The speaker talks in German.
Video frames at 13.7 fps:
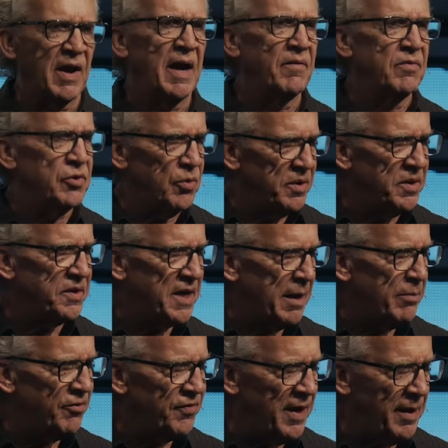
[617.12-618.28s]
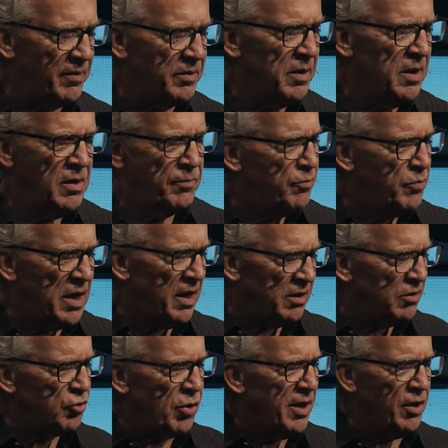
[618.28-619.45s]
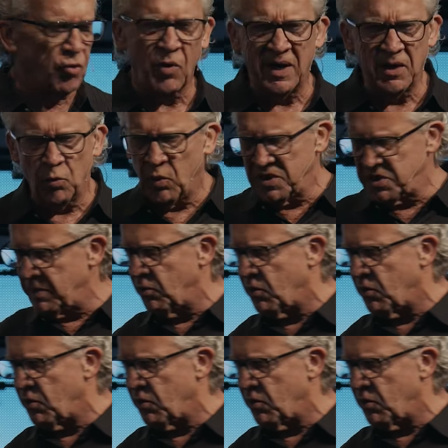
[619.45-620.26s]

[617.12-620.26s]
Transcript: haben, um der Nation während der Hungersnot zu helfen zu überleben.